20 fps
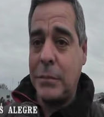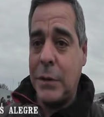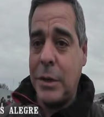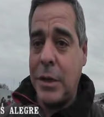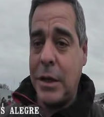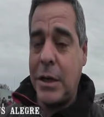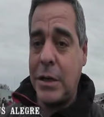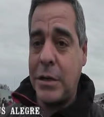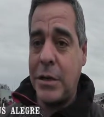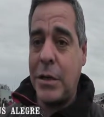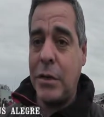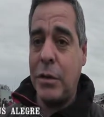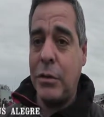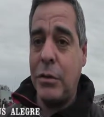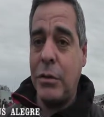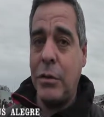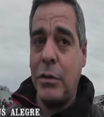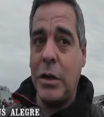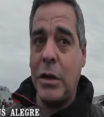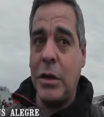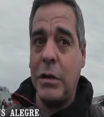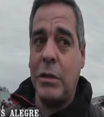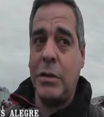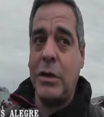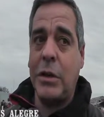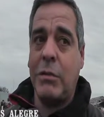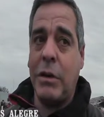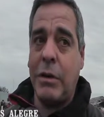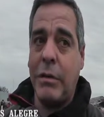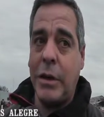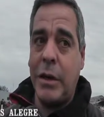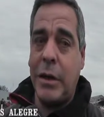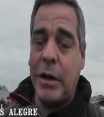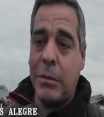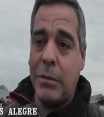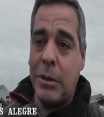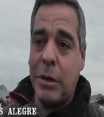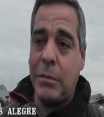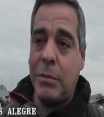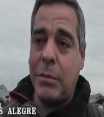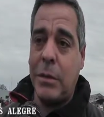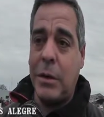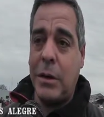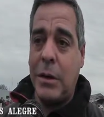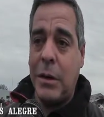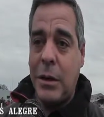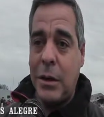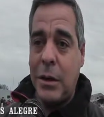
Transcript: acá a San Antonio Este, o sea, va a venir a Viedma